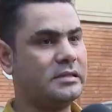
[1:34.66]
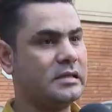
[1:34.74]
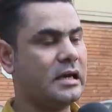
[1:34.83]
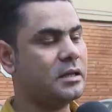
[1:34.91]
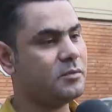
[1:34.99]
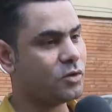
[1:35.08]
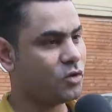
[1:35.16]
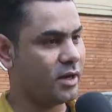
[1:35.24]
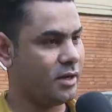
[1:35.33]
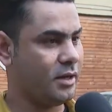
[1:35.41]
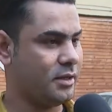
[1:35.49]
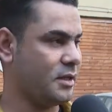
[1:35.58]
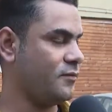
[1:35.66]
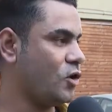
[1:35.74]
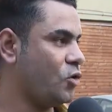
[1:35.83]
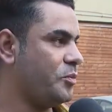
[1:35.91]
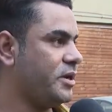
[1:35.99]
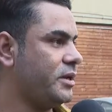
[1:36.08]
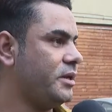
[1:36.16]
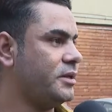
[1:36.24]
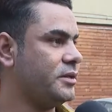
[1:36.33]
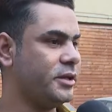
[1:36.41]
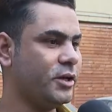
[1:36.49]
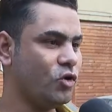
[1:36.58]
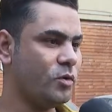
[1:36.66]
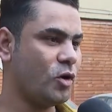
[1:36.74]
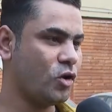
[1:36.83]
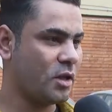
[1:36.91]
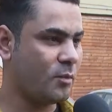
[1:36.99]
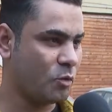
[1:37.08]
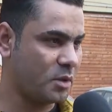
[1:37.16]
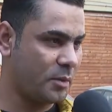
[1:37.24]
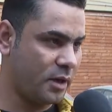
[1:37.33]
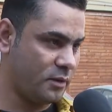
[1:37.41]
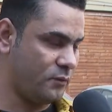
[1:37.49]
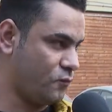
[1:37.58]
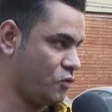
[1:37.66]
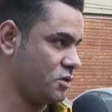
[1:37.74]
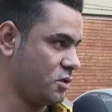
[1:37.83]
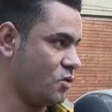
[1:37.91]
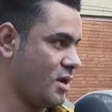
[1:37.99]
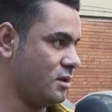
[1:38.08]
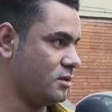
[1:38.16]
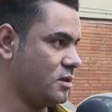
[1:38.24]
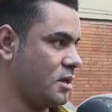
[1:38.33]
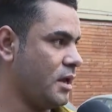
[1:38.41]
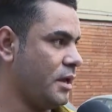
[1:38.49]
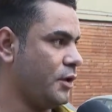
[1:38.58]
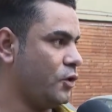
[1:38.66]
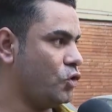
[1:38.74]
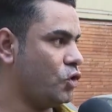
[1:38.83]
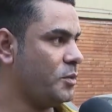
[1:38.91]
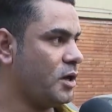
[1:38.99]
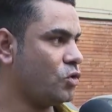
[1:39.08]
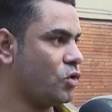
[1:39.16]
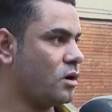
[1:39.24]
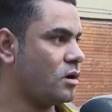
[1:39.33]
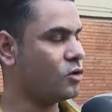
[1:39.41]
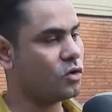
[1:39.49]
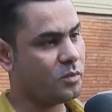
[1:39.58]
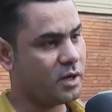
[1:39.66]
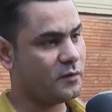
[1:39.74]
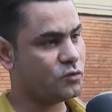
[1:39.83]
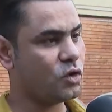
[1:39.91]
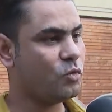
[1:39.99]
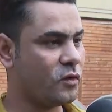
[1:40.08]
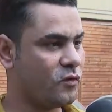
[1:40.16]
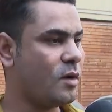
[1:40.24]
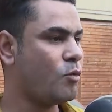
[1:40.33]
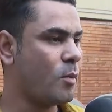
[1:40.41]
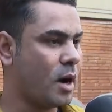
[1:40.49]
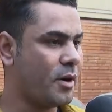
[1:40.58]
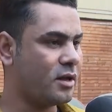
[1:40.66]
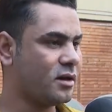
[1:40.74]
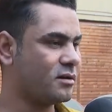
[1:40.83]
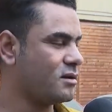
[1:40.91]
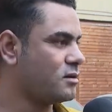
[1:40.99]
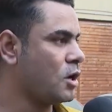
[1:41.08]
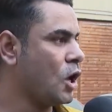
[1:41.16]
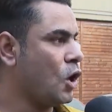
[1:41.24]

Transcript: هتساعد برضو على التفاهم بين الاثنين ويبقى قدامهم طبعا فرصه ووقت انهم ياخدوا قراراتهم مع نفسهم ويتفاهموا مع بعض اكتر